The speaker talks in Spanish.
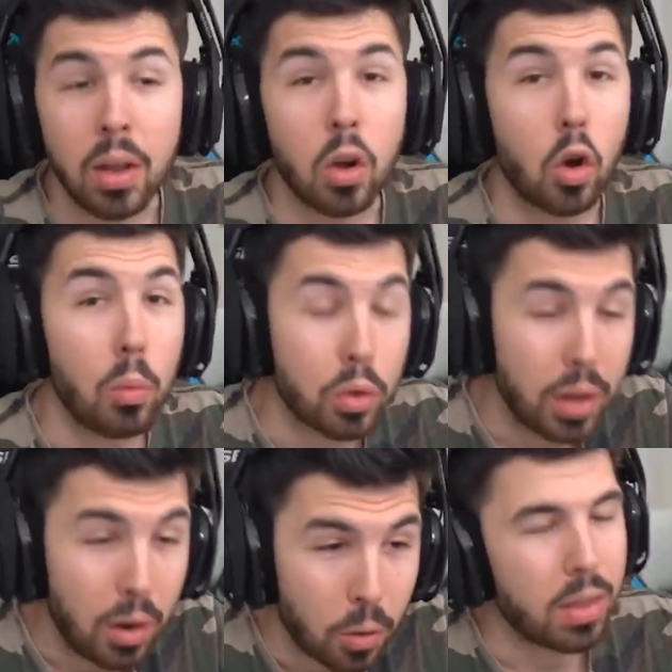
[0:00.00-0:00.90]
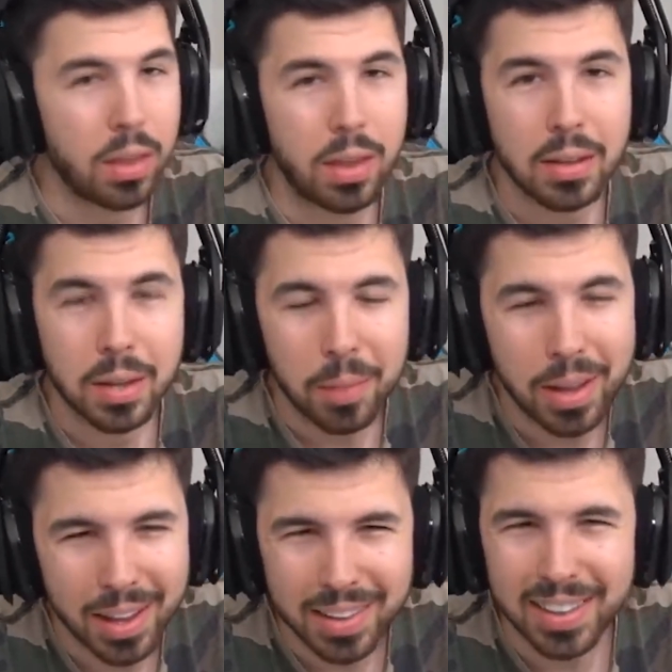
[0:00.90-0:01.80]
Como os digo, ya
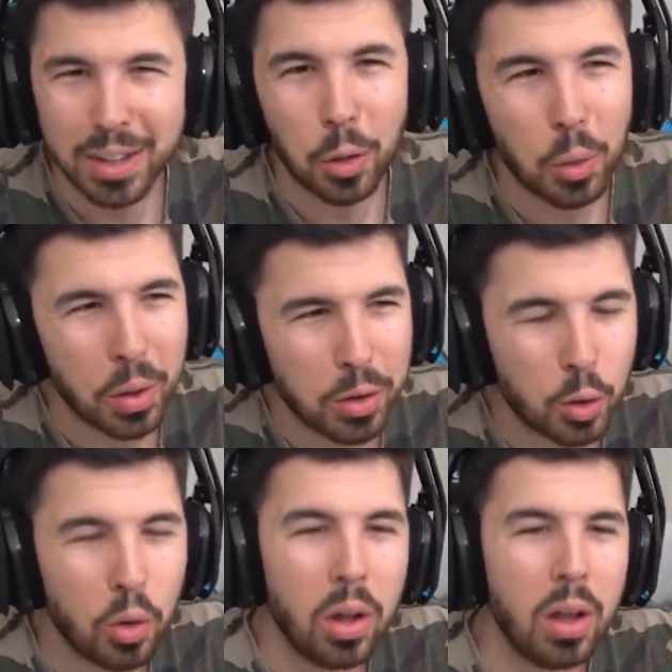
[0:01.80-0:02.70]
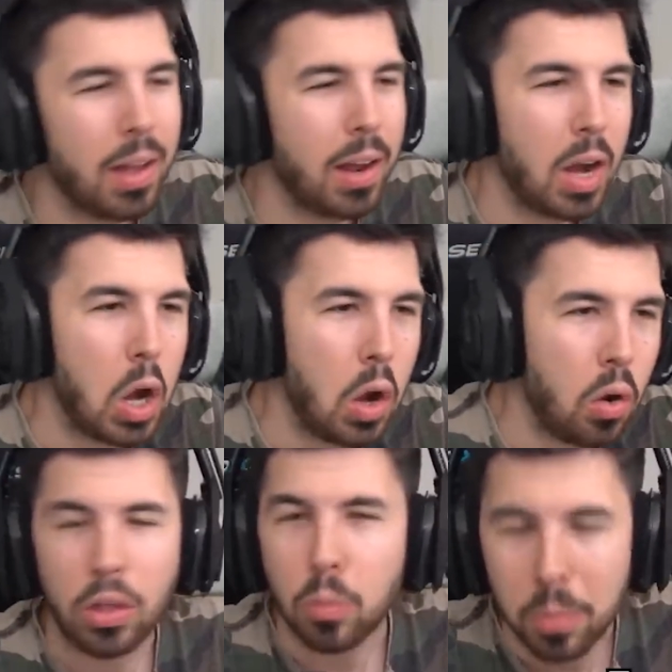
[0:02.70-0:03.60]
sabéis de todo esto,
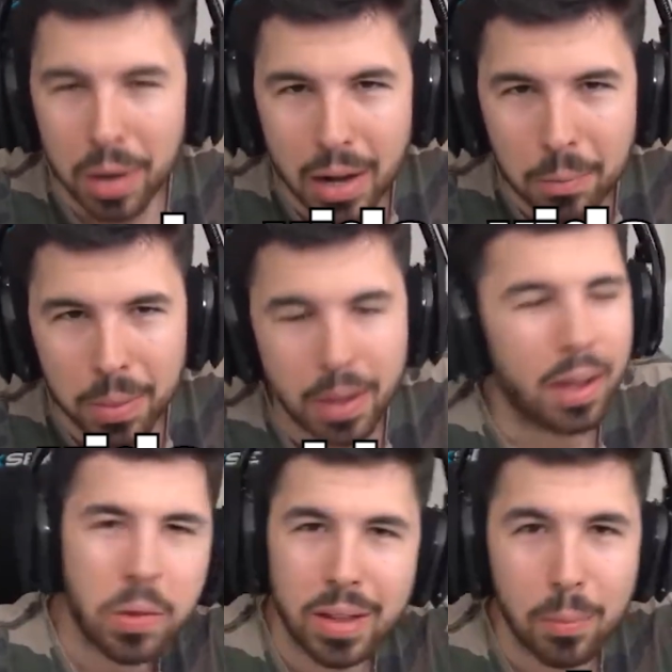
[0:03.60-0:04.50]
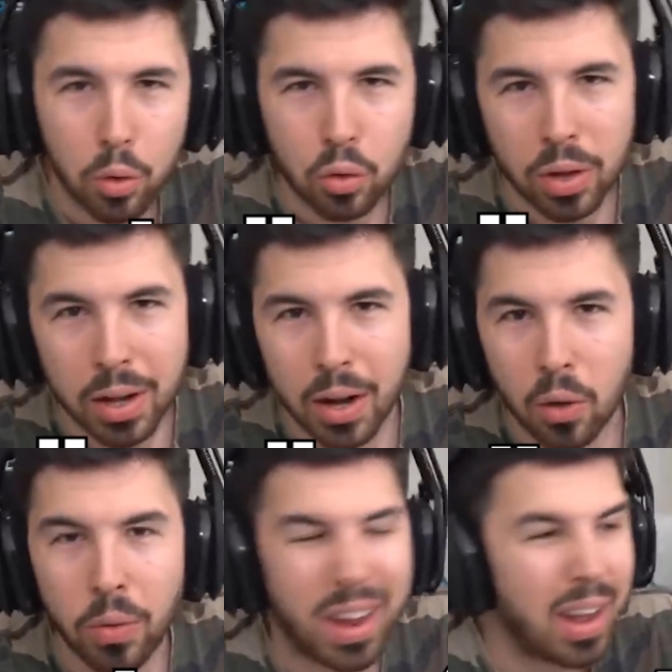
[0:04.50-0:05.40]
no nos muy bien en la vida, damos
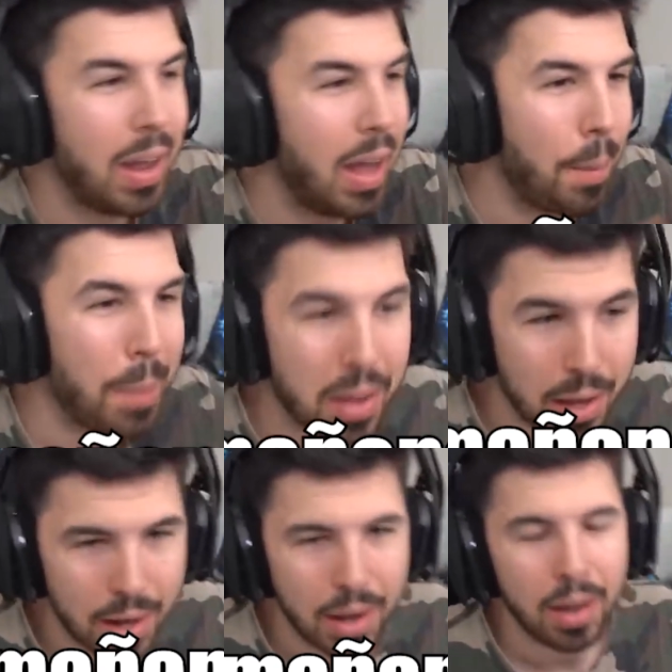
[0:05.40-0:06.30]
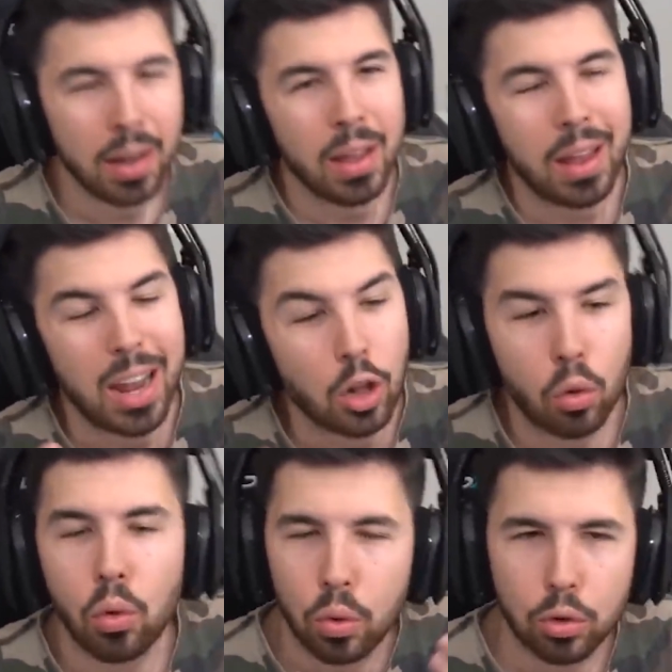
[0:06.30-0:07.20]
dinero de aquí a mañana y
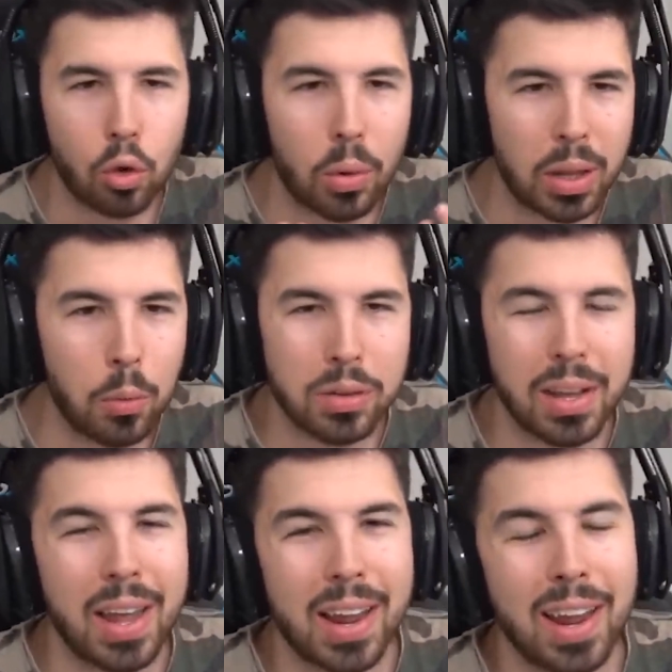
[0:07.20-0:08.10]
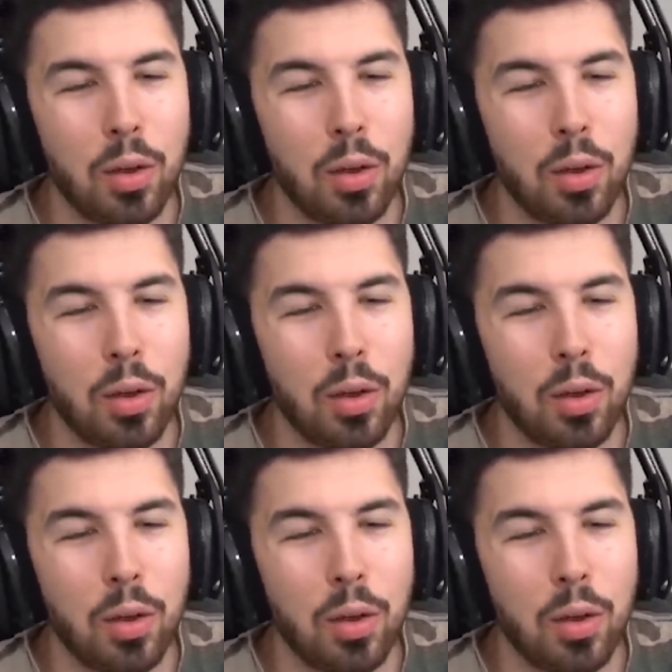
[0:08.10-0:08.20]
todo nuestro objetivo es dejar aquí